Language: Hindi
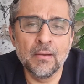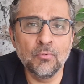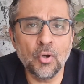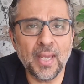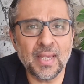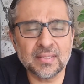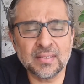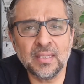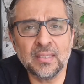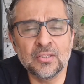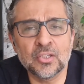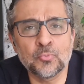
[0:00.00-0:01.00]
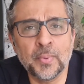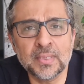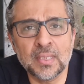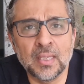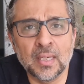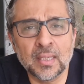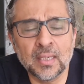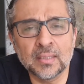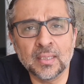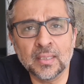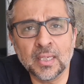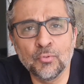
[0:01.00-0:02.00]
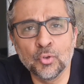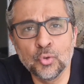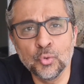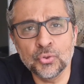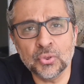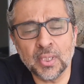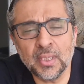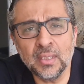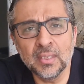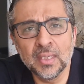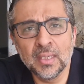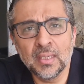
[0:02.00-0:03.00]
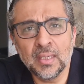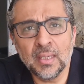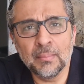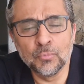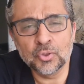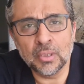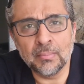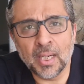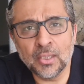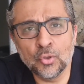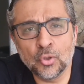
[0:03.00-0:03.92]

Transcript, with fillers: वो ऐसे जज्बे से लड़ रहा था कि वो दूसरे मुसलमान